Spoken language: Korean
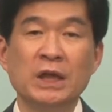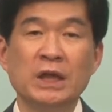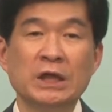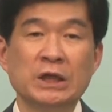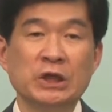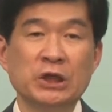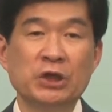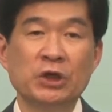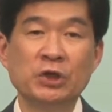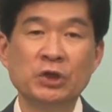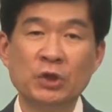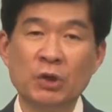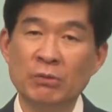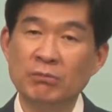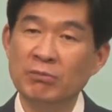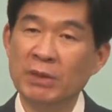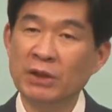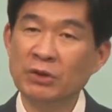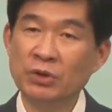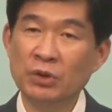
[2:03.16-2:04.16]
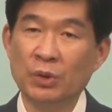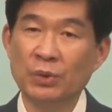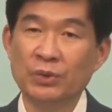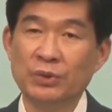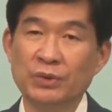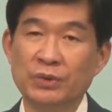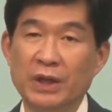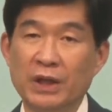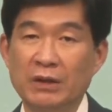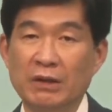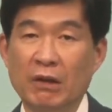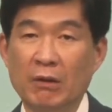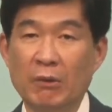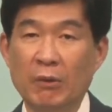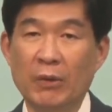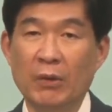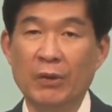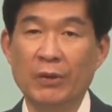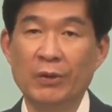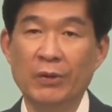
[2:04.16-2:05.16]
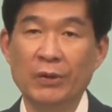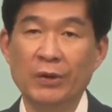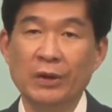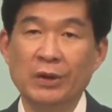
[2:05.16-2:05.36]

이런 것만 떠오르게 되고